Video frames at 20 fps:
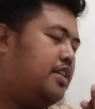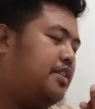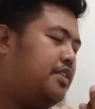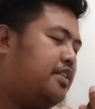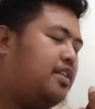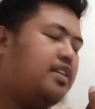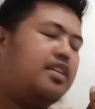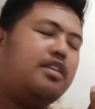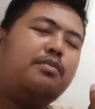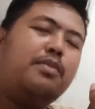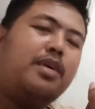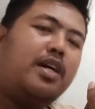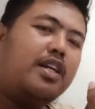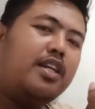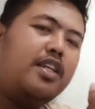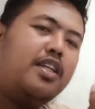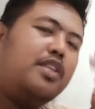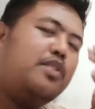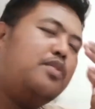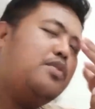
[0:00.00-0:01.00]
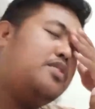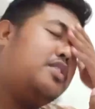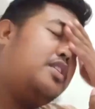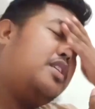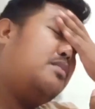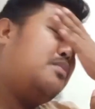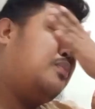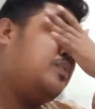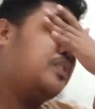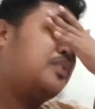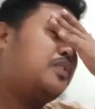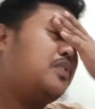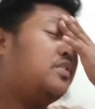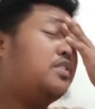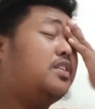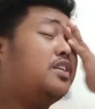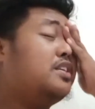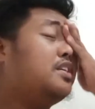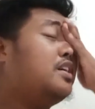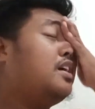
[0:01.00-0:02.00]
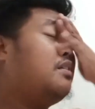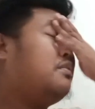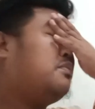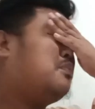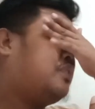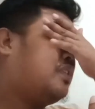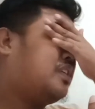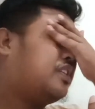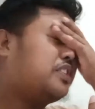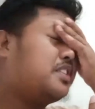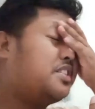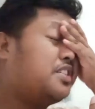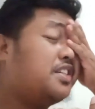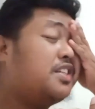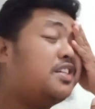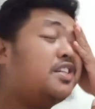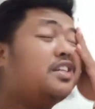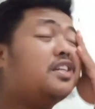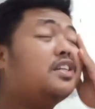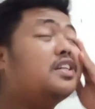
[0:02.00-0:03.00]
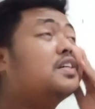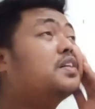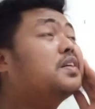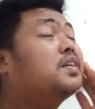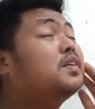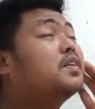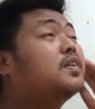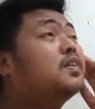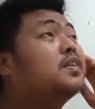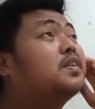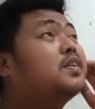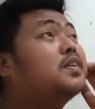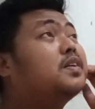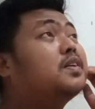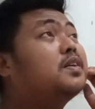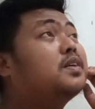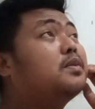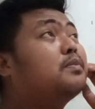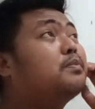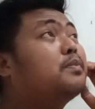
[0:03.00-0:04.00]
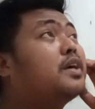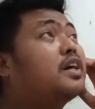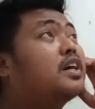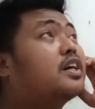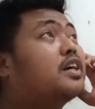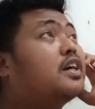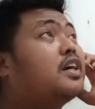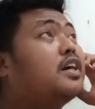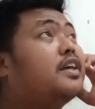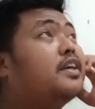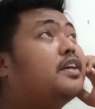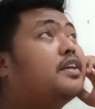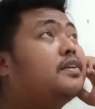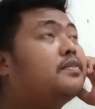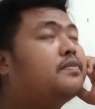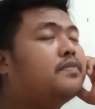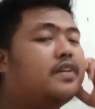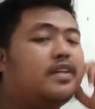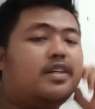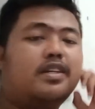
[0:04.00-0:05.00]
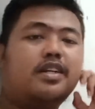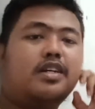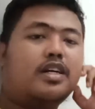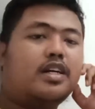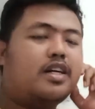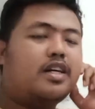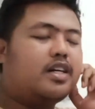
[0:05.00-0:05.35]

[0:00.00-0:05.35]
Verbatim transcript: Jadi kemarin itu saya buat kontennya versi uh, pakai VK.